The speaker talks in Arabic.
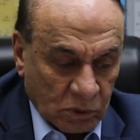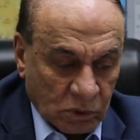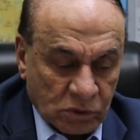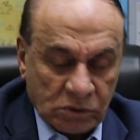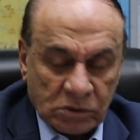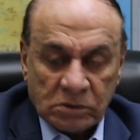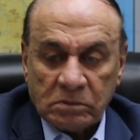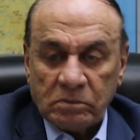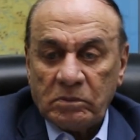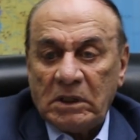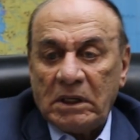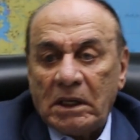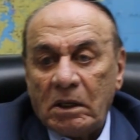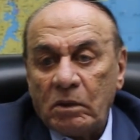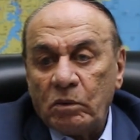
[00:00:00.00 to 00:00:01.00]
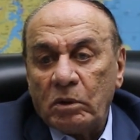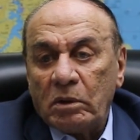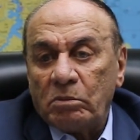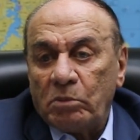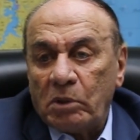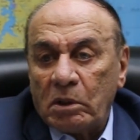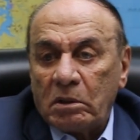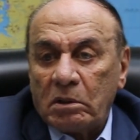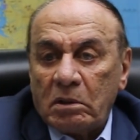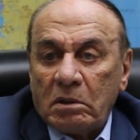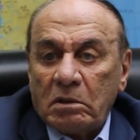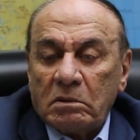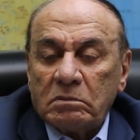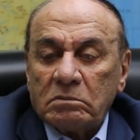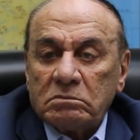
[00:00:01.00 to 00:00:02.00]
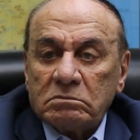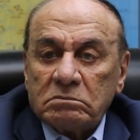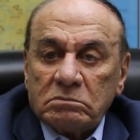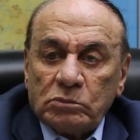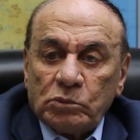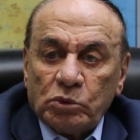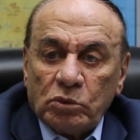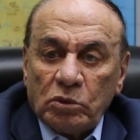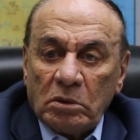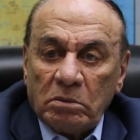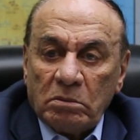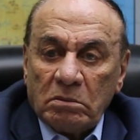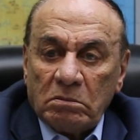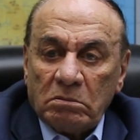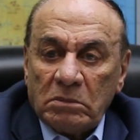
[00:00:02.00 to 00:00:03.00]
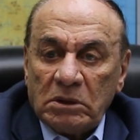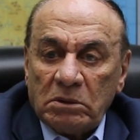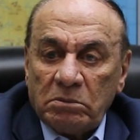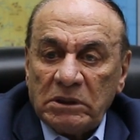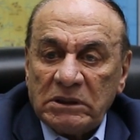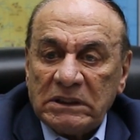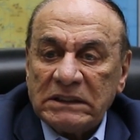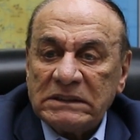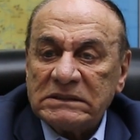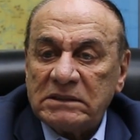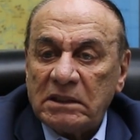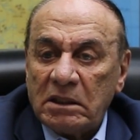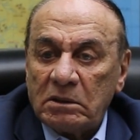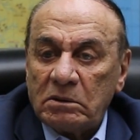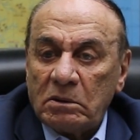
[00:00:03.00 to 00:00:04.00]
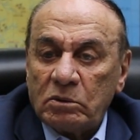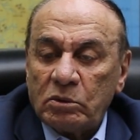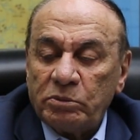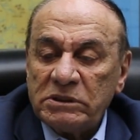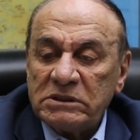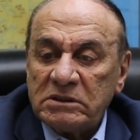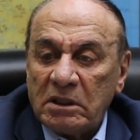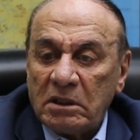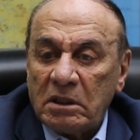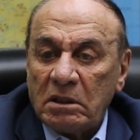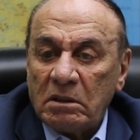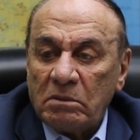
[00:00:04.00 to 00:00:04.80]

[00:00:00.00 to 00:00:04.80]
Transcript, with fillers: بص لأول مرة نقول من 200 سنة 300 سنة